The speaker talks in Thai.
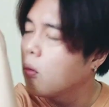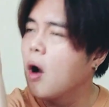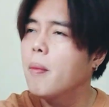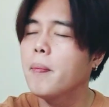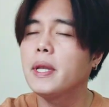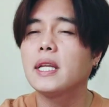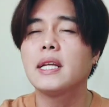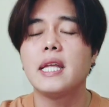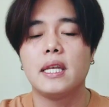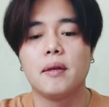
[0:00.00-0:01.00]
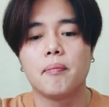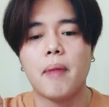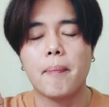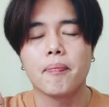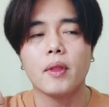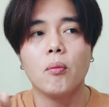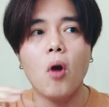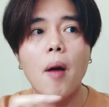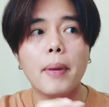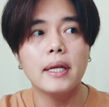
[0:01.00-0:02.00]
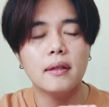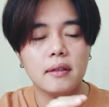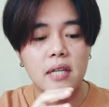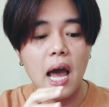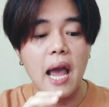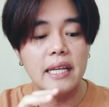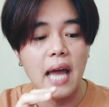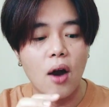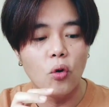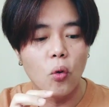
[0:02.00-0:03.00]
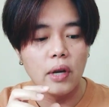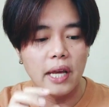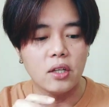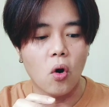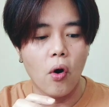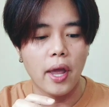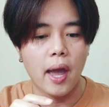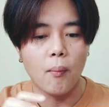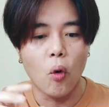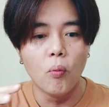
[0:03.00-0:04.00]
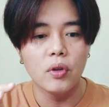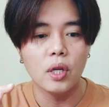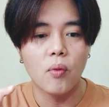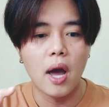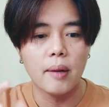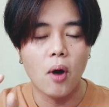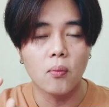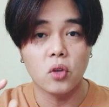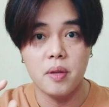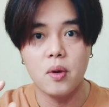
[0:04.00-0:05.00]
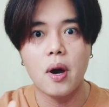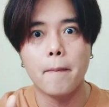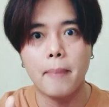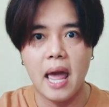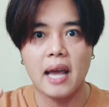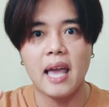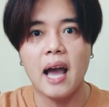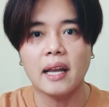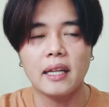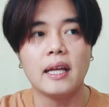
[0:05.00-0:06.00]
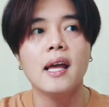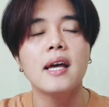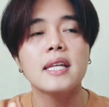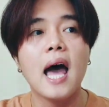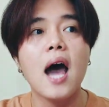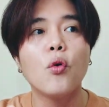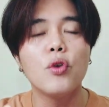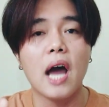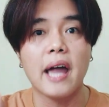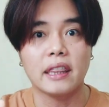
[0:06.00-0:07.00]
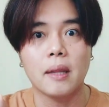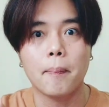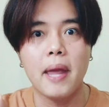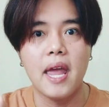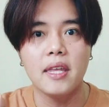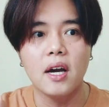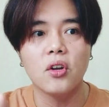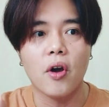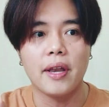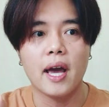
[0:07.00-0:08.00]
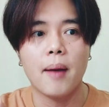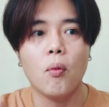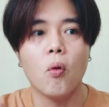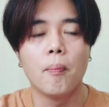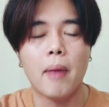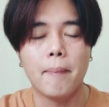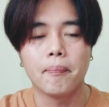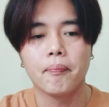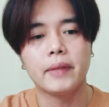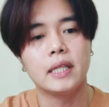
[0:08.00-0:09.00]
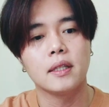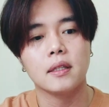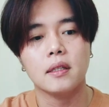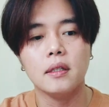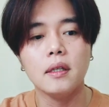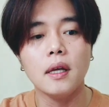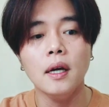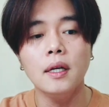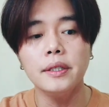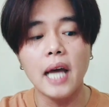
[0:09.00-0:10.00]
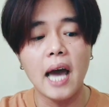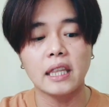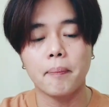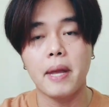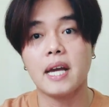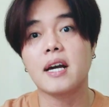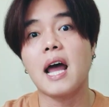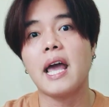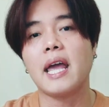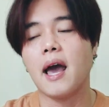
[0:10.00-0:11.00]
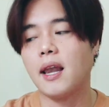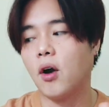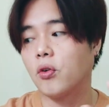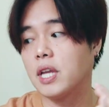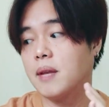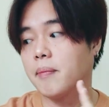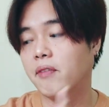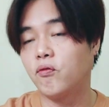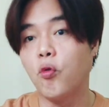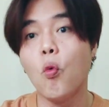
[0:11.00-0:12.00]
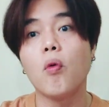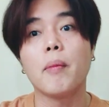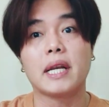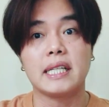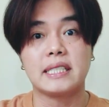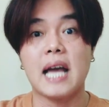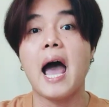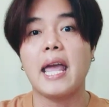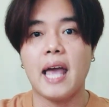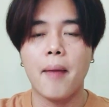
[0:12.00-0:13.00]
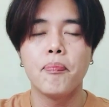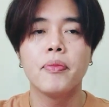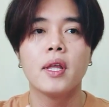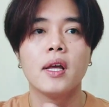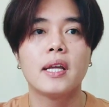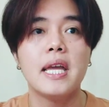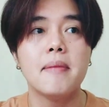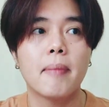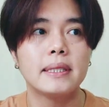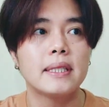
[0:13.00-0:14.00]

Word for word: พอมันเป็นกลิ่นแบบพอมันดรายดาวลงเล็กน้อยอ่ะผมรู้สึกว่าน้ำหอมตัวนี้มีความแปลกอย่างหนึ่งถ้าคุณอัดสเปรย์เยอะหน่อยนะครับผมแบบคือถ้าอัดสเปรย์ไกลอ่ะแล้วกลิ่นมันฟุ้งมันกระจายอ่ะกลิ่นมั